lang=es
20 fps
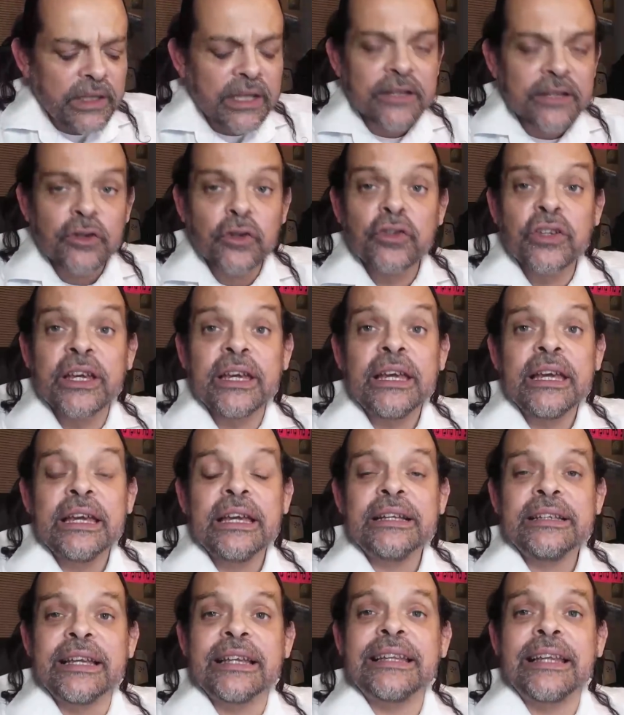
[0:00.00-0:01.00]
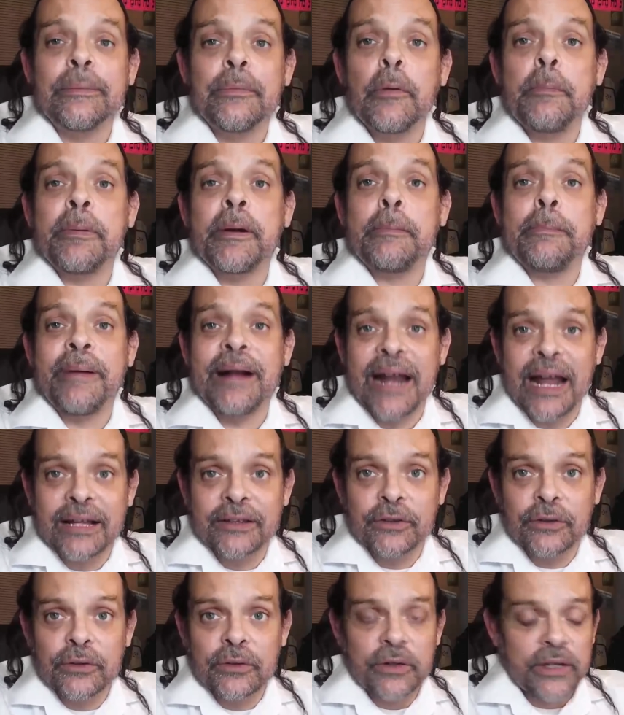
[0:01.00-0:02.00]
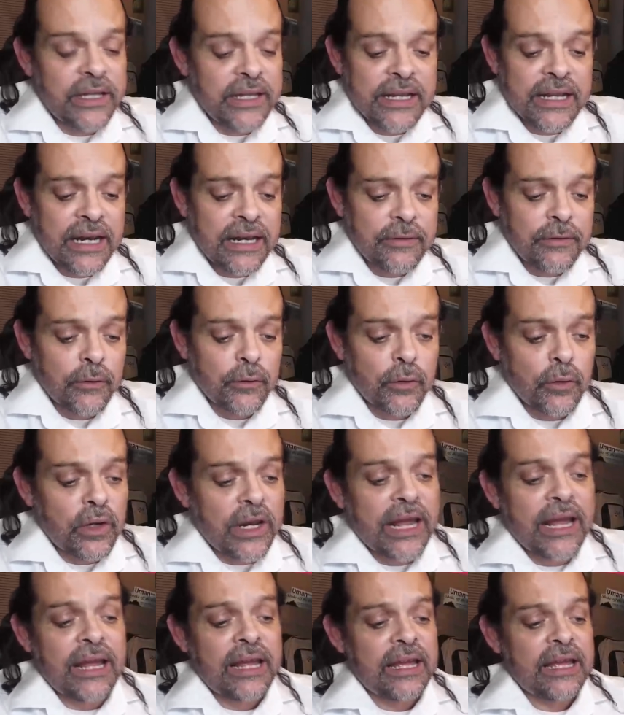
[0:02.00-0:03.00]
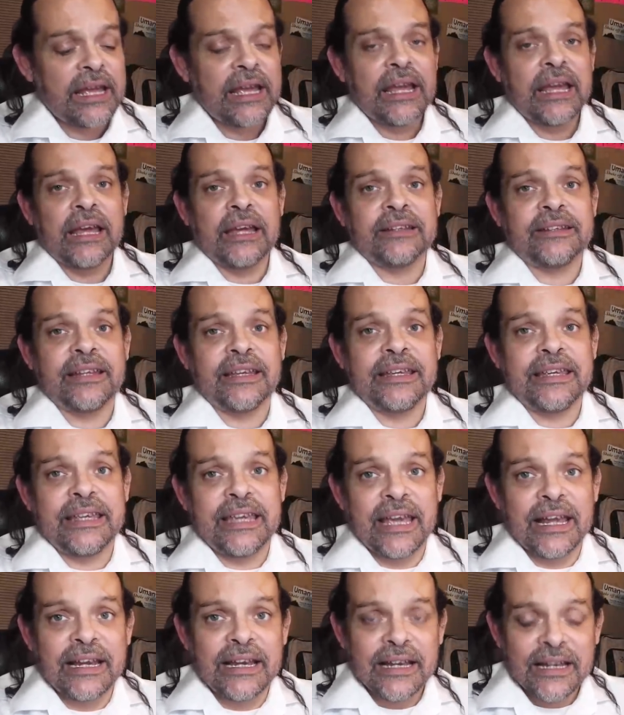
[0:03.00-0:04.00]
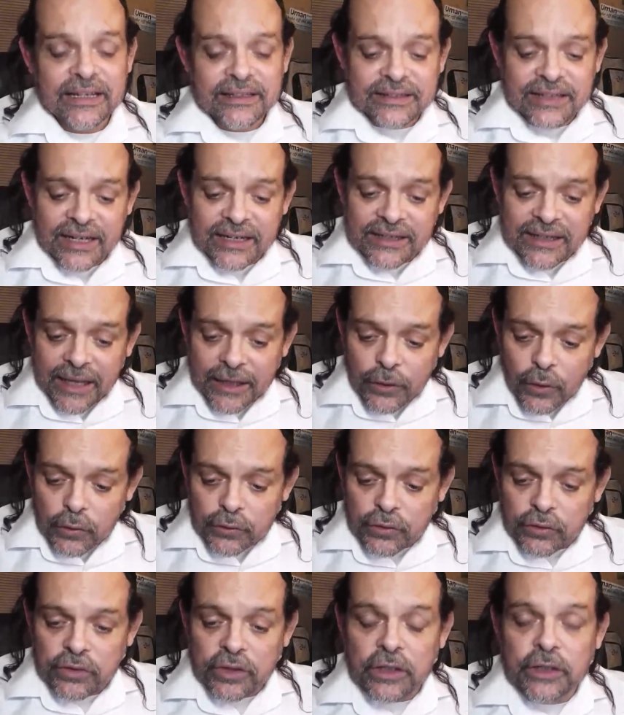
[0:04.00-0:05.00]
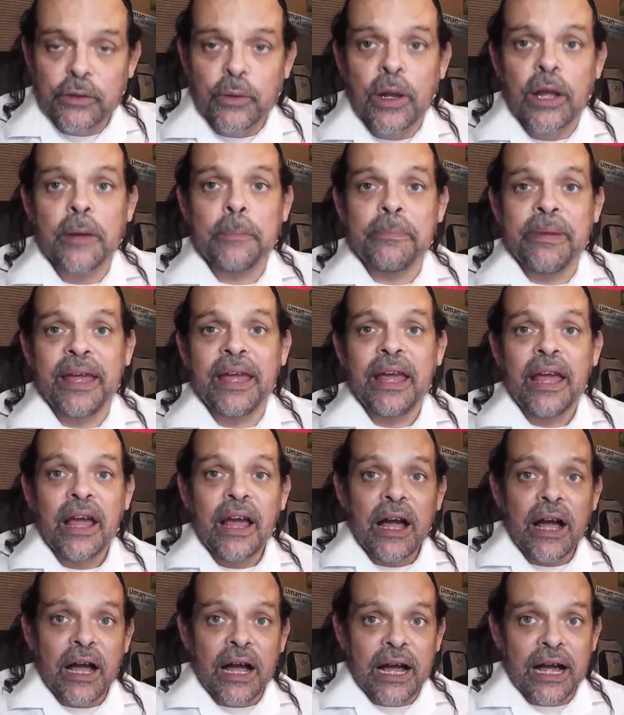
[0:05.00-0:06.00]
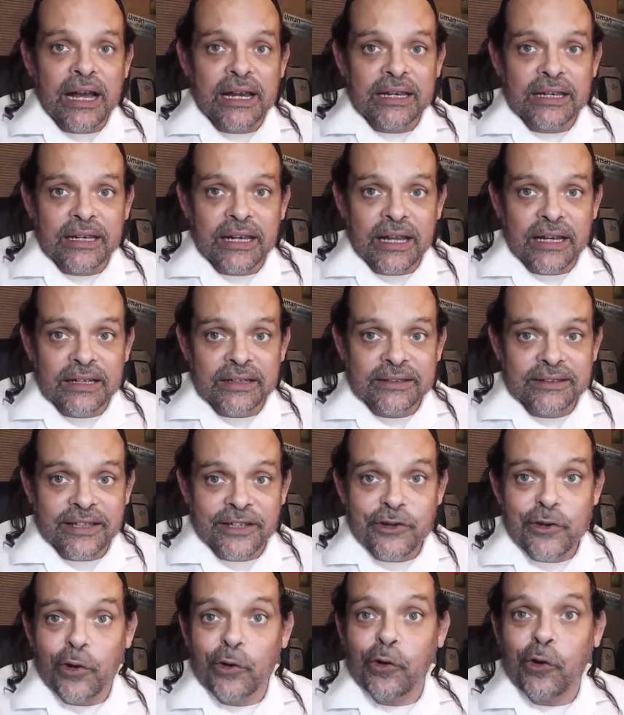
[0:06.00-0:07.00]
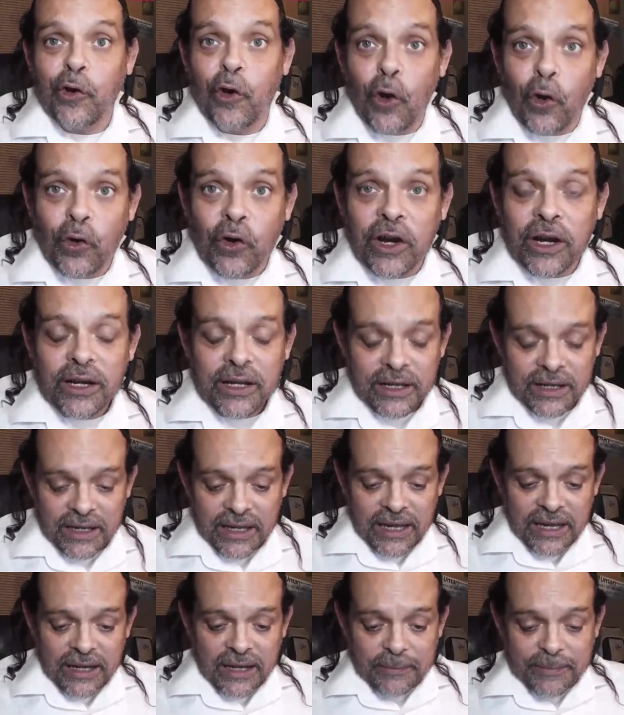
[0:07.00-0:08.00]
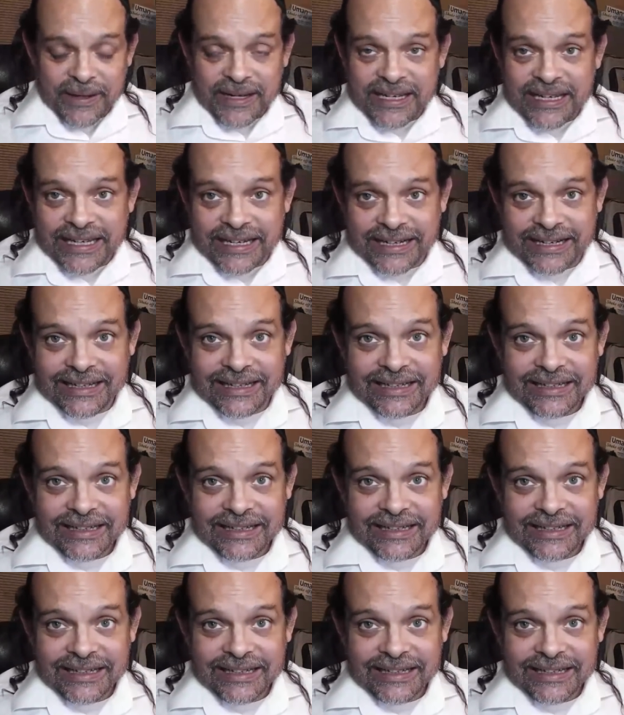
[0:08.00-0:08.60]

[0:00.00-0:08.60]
entonces ya estamos preparándonos. Es increíble. Uno lee Ezequiel 38, 39, ve al, al señor Gog venir